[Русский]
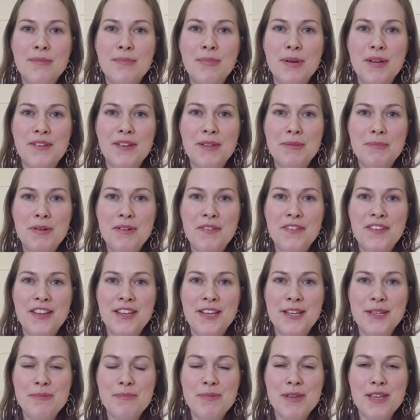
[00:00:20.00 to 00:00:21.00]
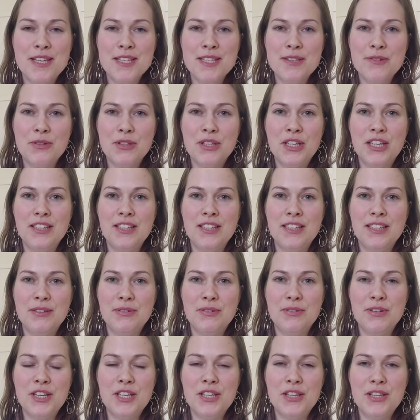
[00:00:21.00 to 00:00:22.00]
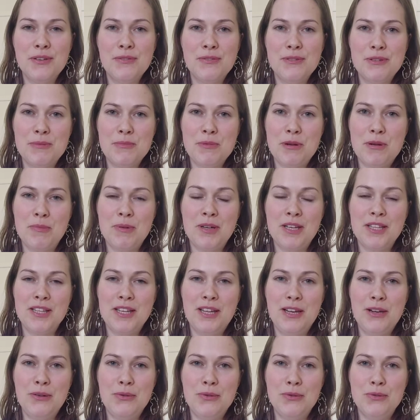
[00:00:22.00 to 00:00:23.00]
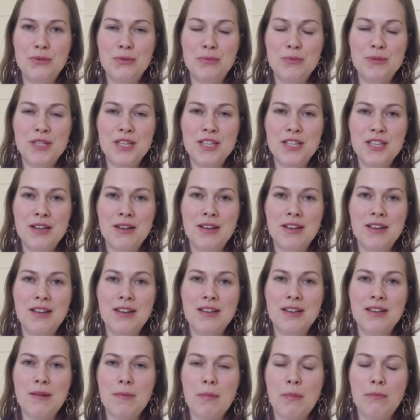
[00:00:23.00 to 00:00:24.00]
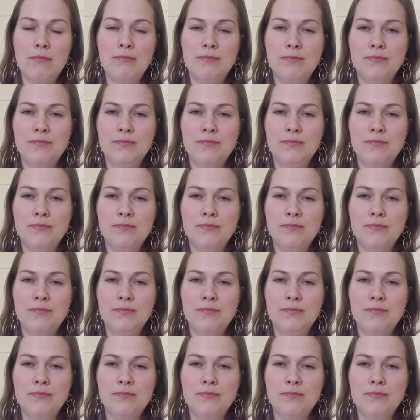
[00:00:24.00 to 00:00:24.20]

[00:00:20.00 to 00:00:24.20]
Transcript: Привет-привет, меня зовут Анна Кафырина, и вы на моем канале YouTube. Здесь я...